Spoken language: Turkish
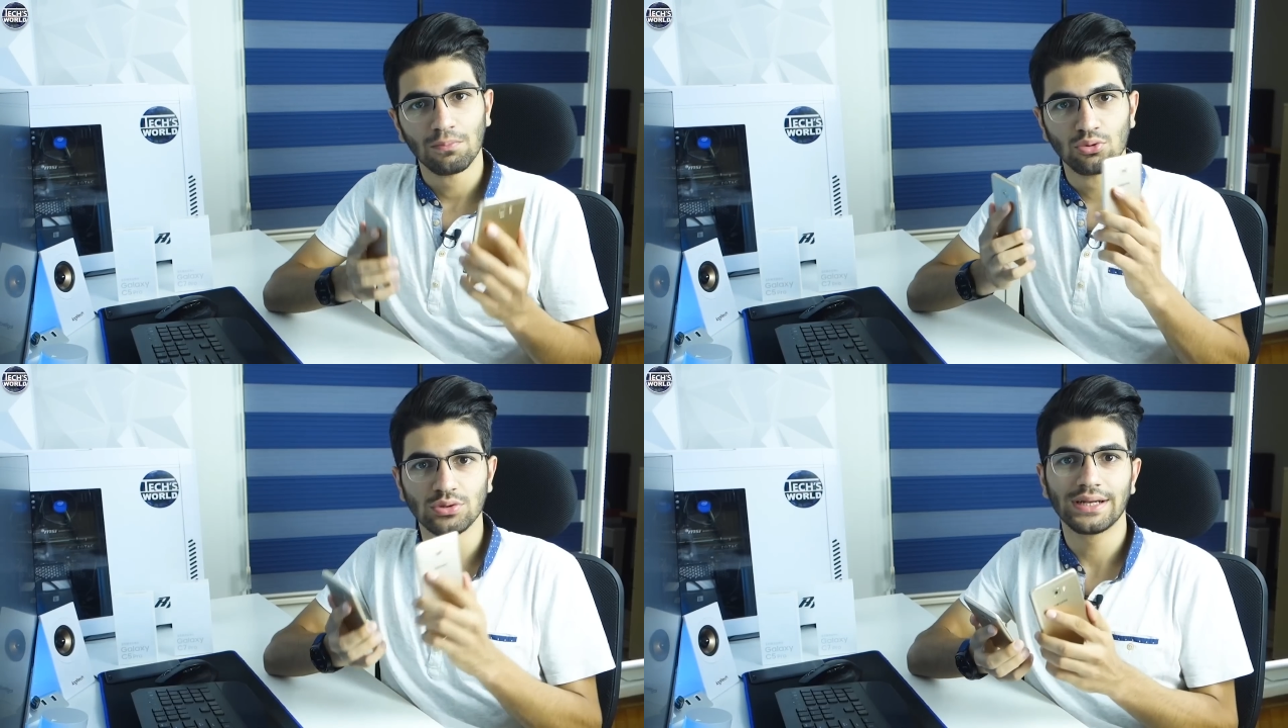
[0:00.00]

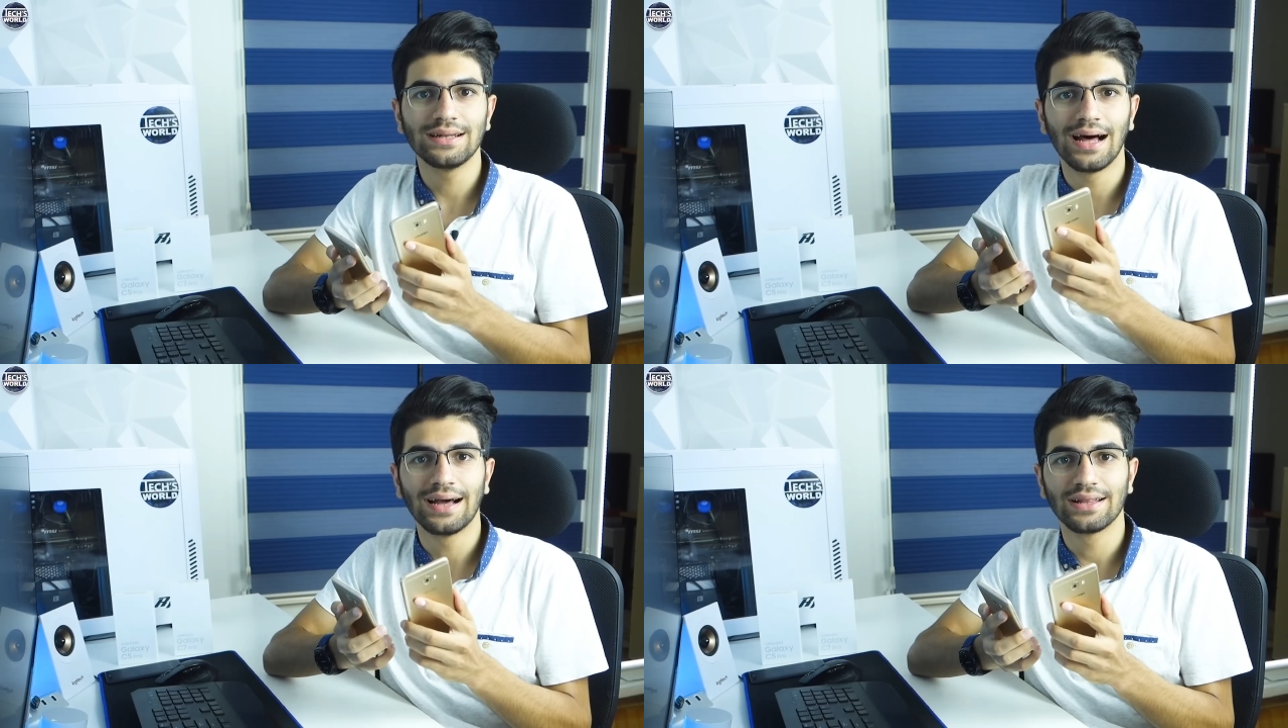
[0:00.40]

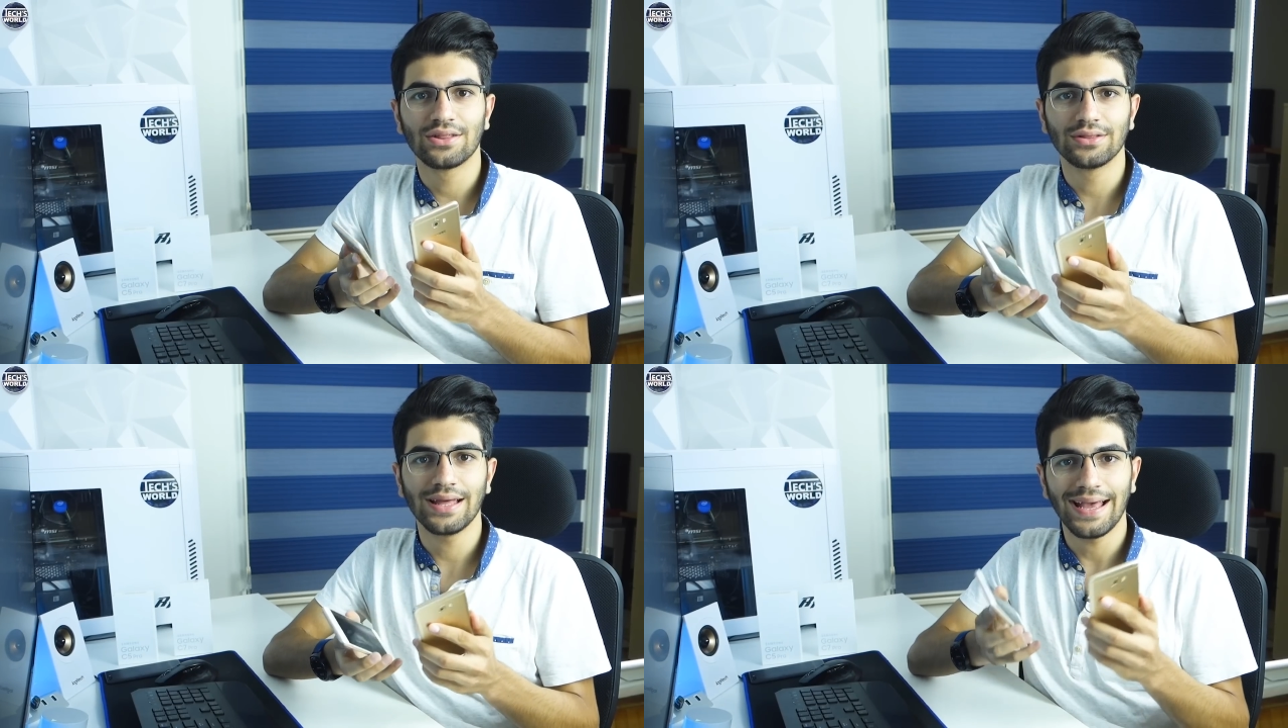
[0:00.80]
Bunların
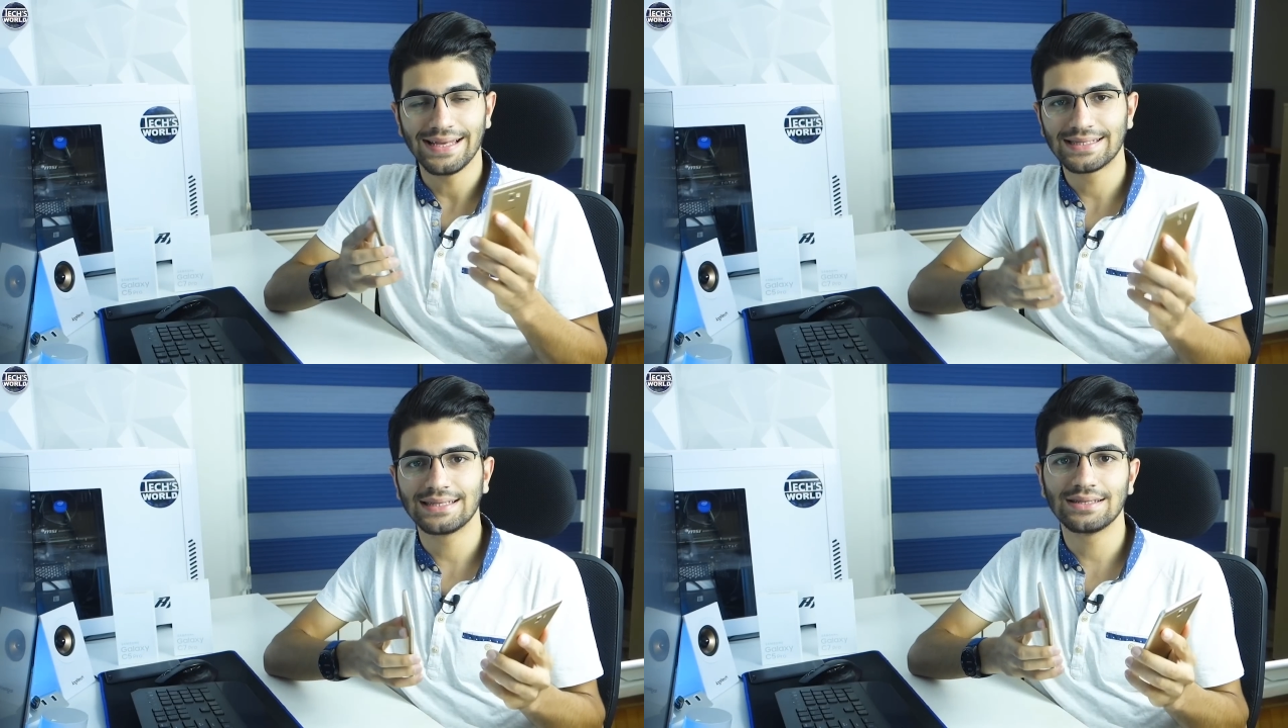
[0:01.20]
haricinde
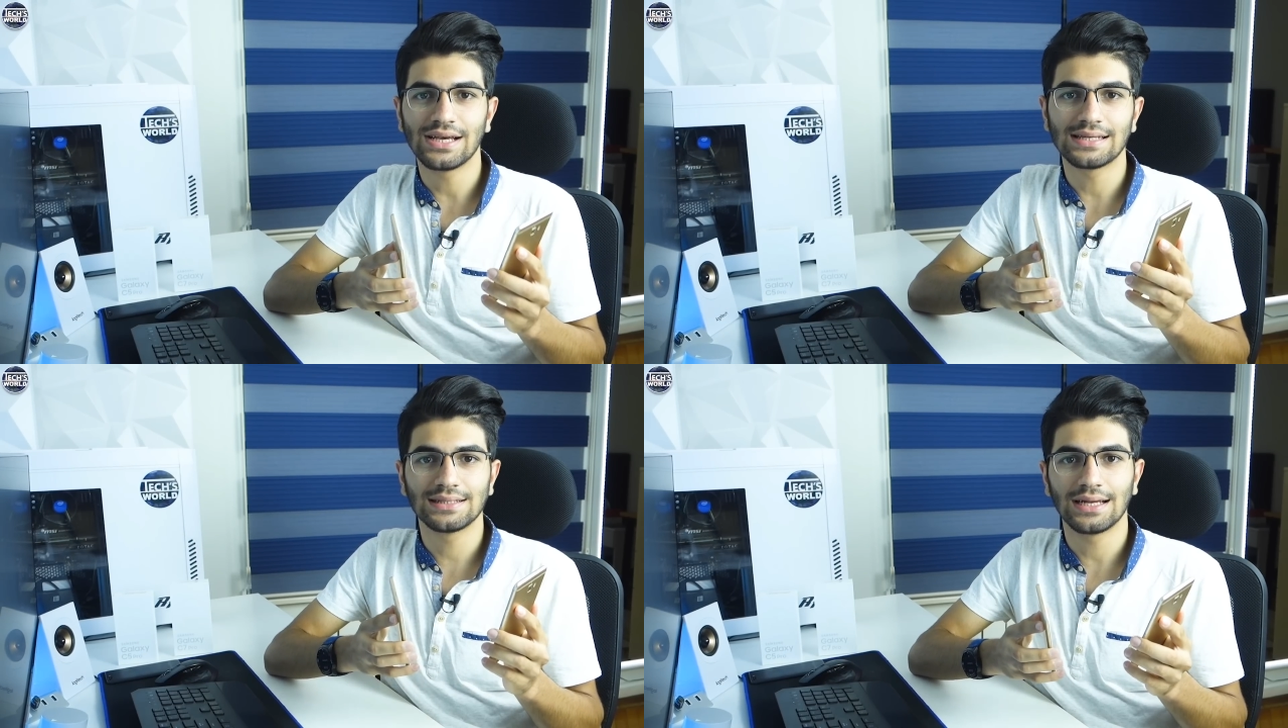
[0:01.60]
eski
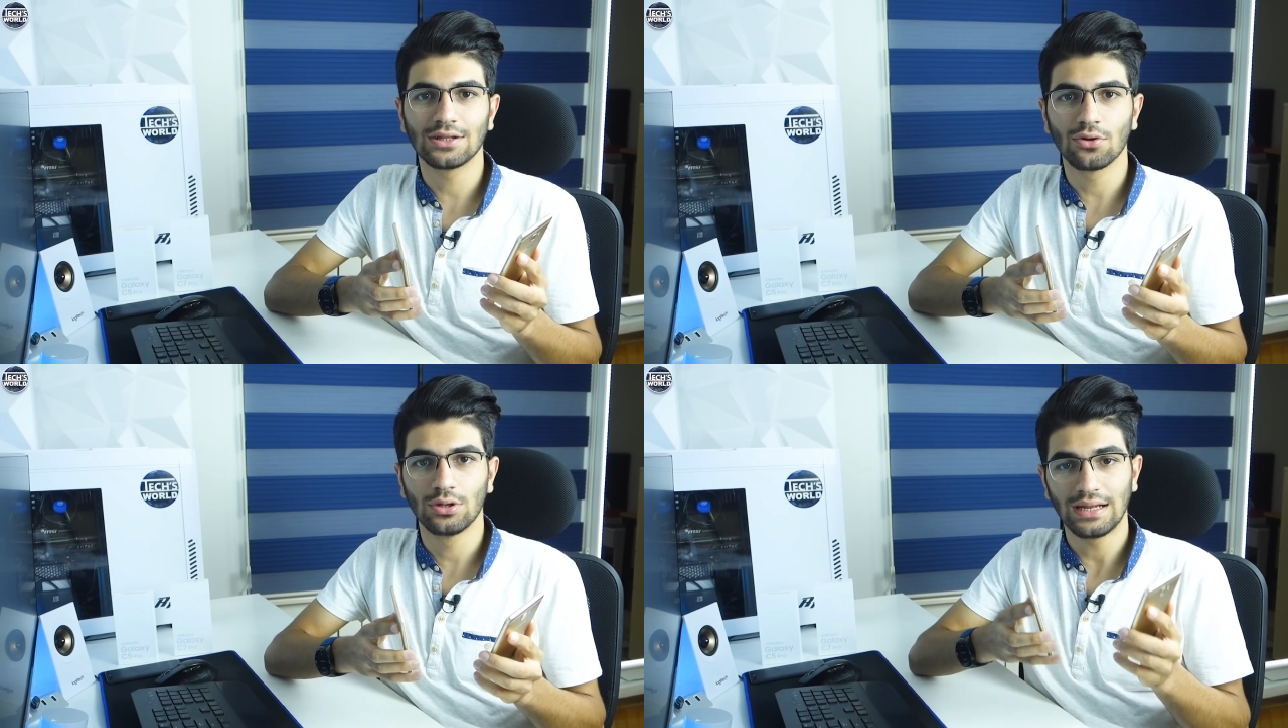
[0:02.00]

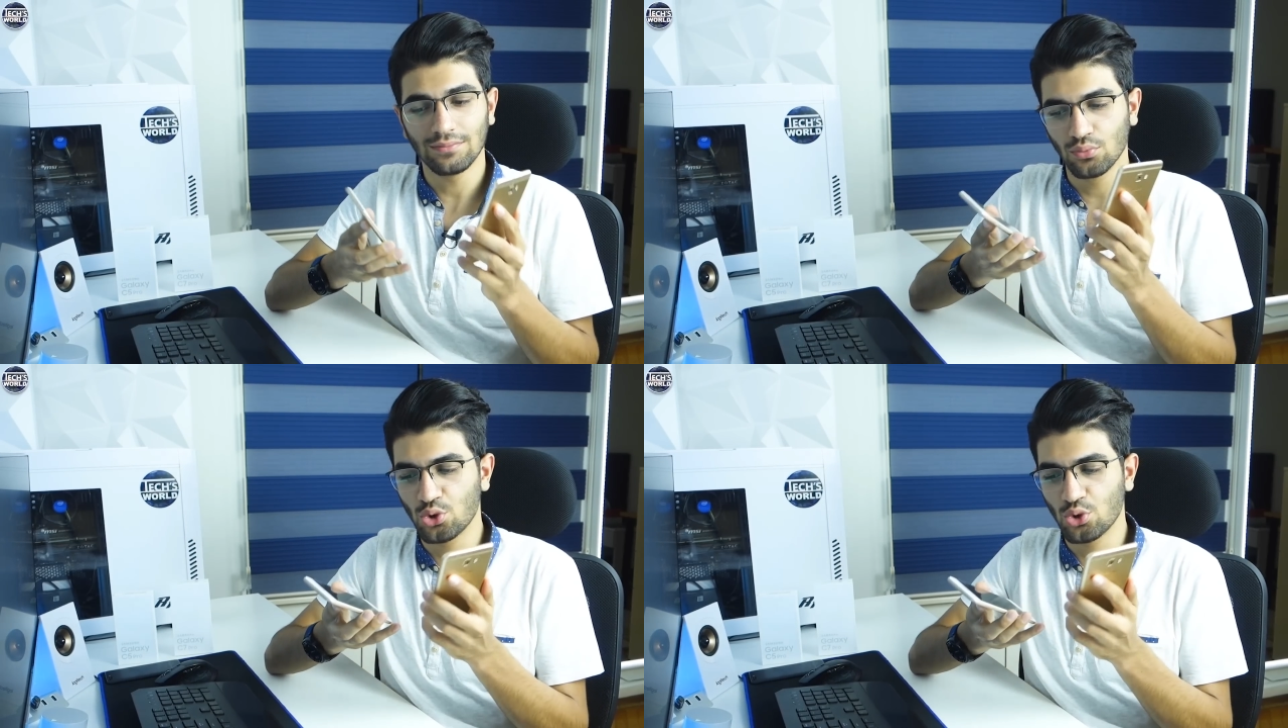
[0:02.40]
cihazlarda da olan,